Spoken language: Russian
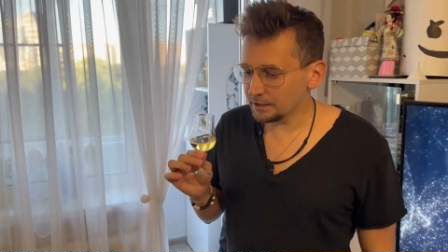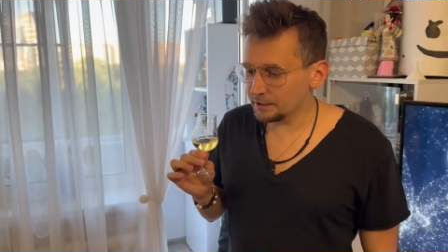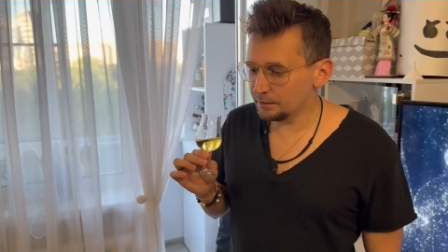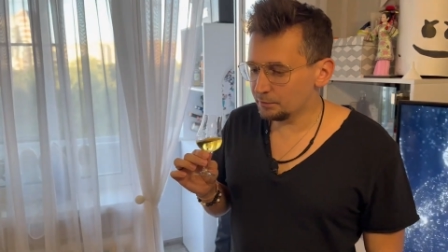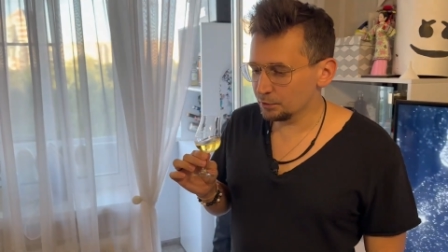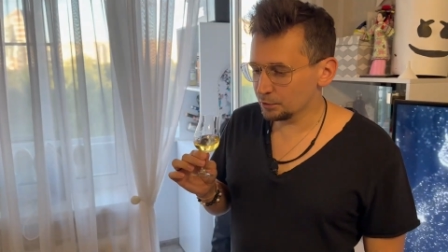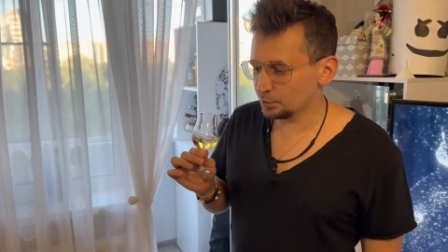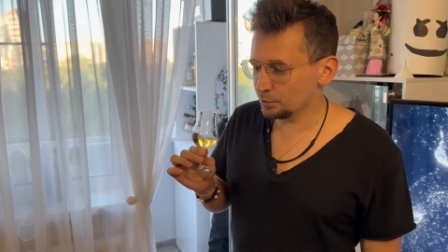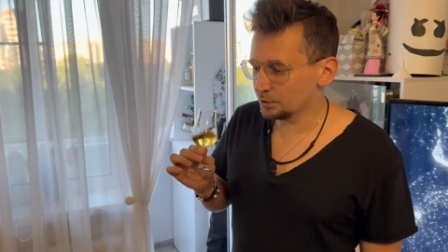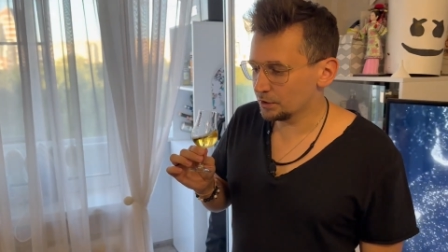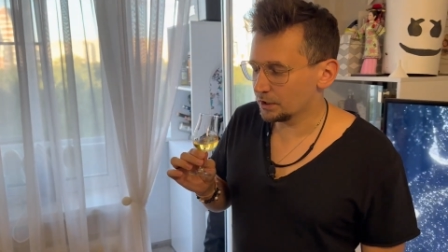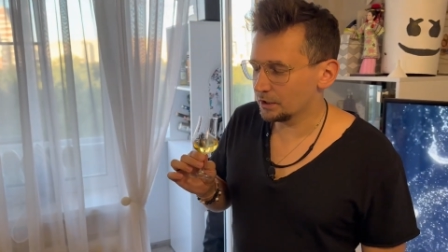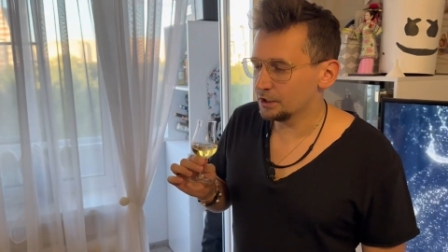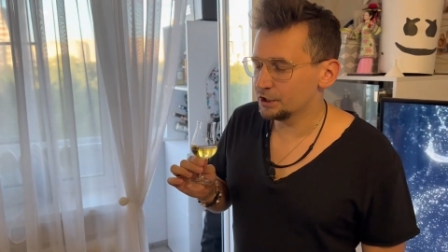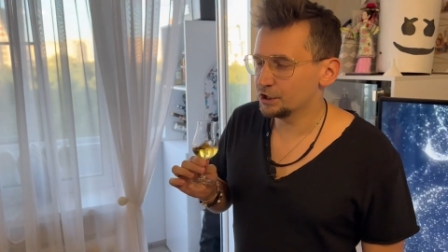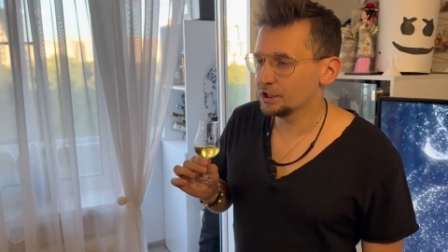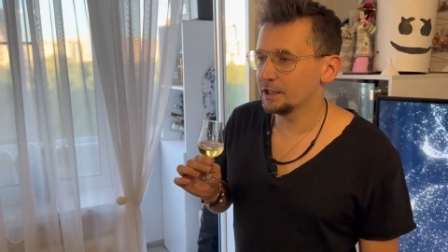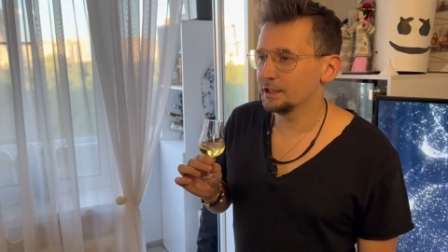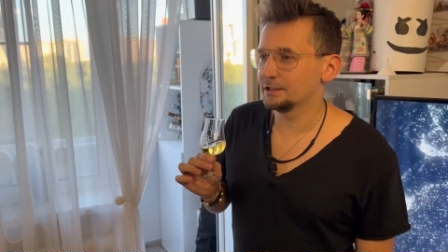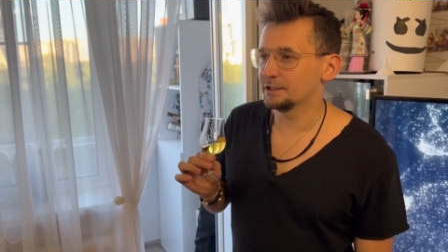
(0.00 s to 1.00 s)
И вот он
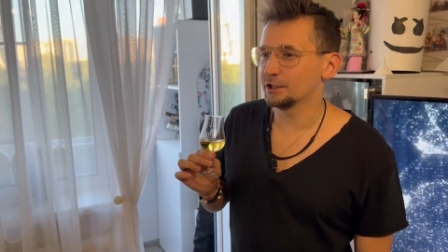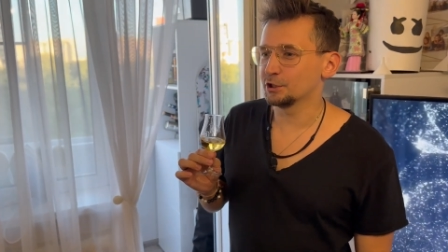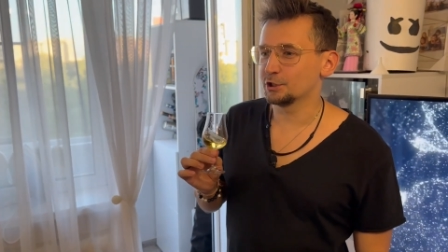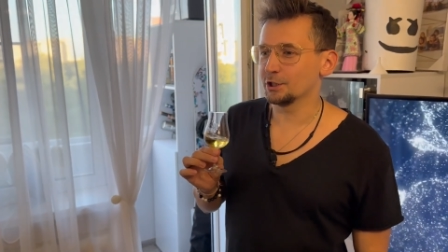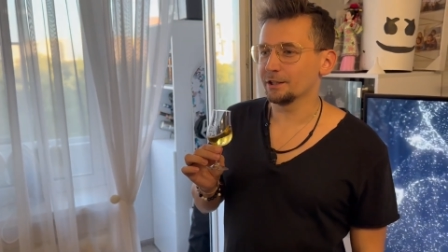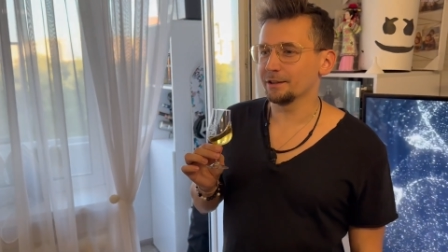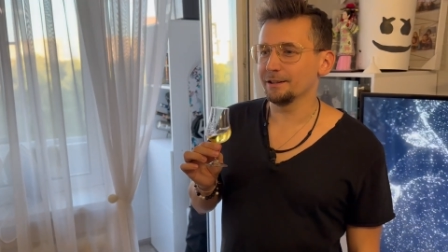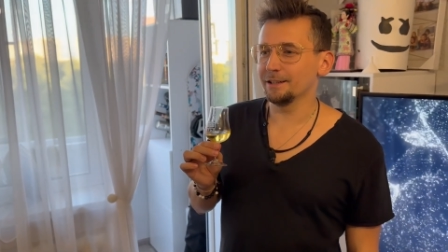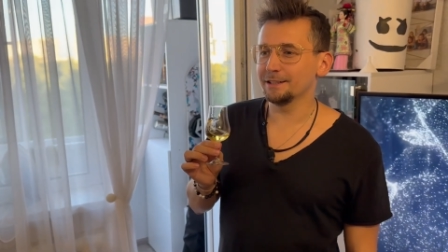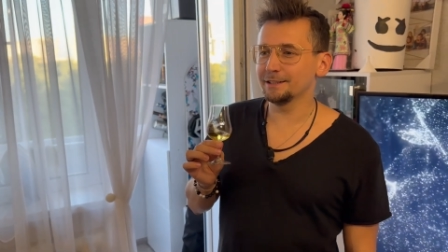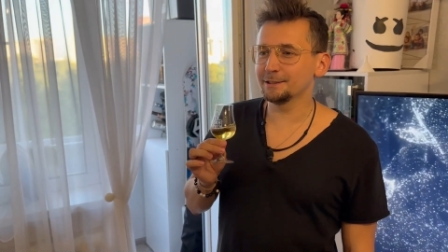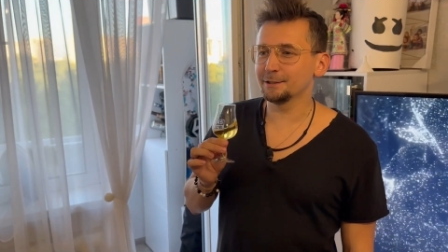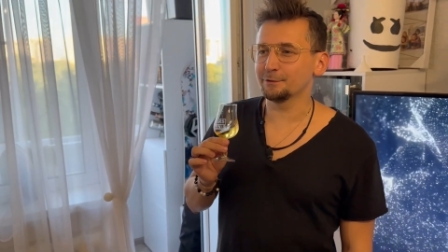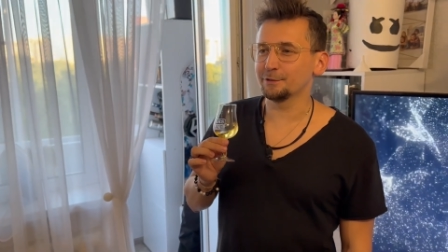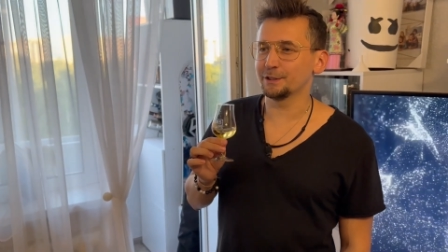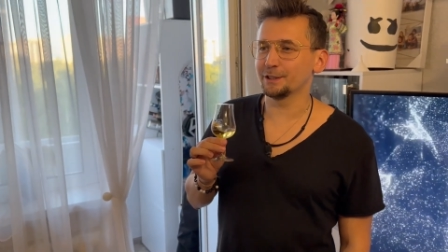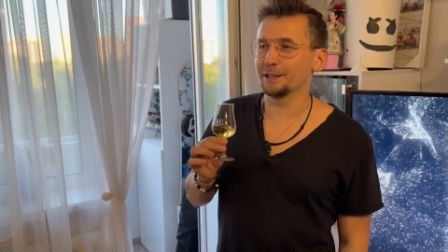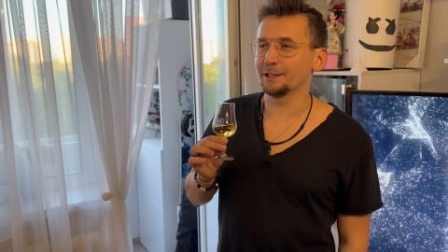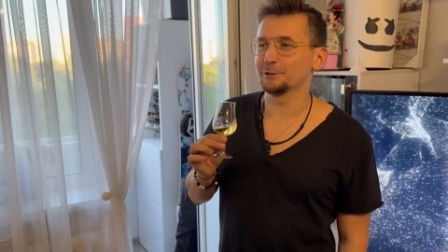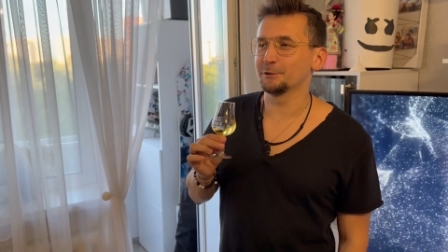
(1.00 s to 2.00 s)
отличается от шотландцев,
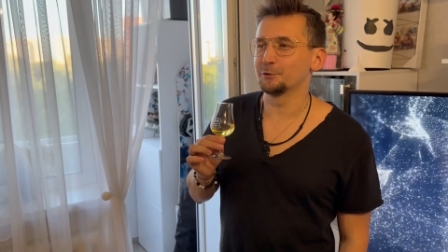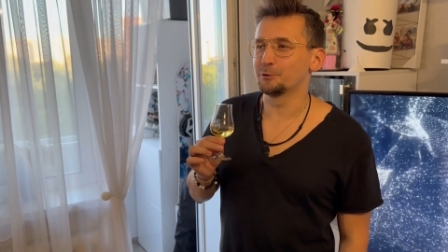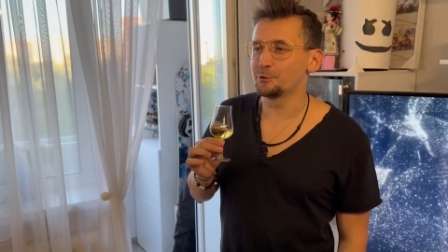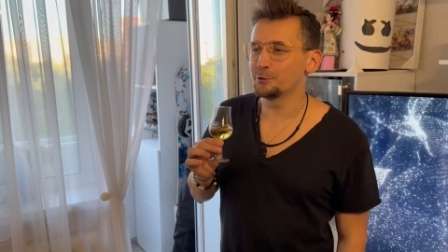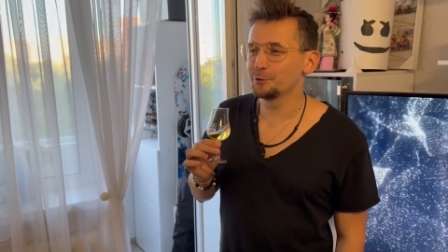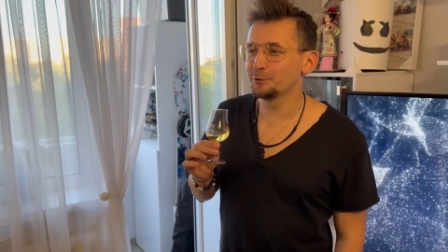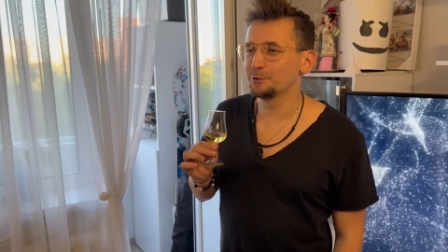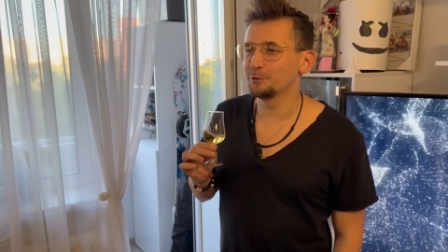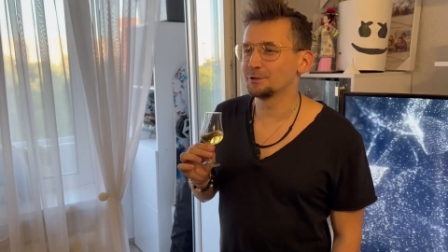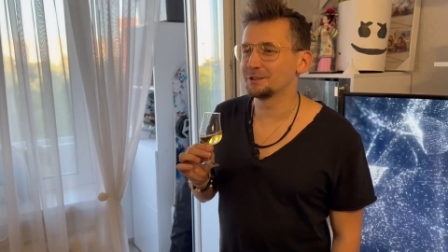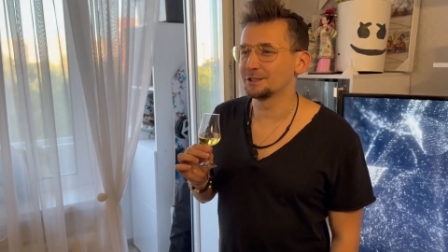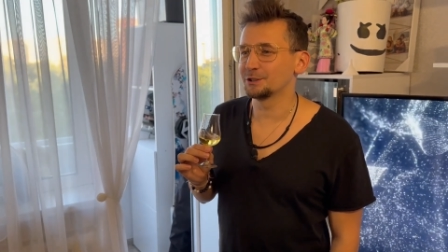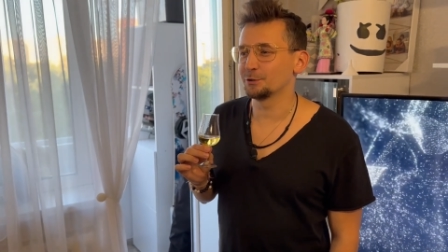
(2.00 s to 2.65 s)
сразу чувствуется,